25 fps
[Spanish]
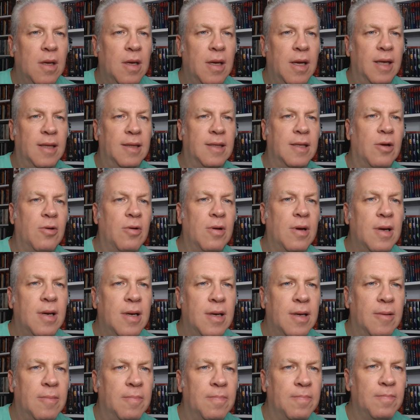
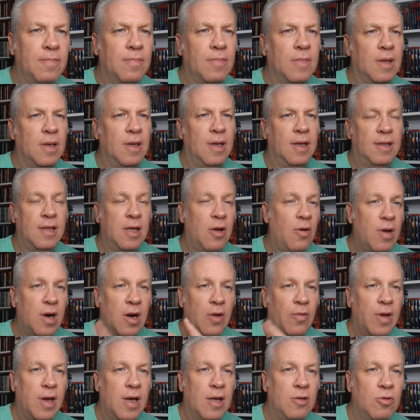estaba, estaba
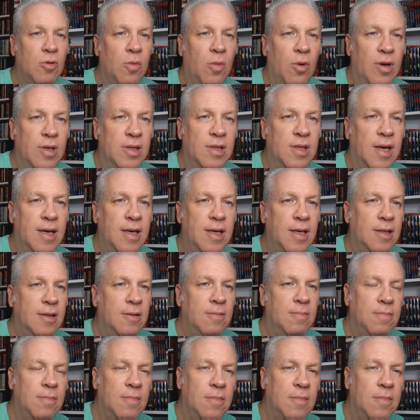navegando por internet,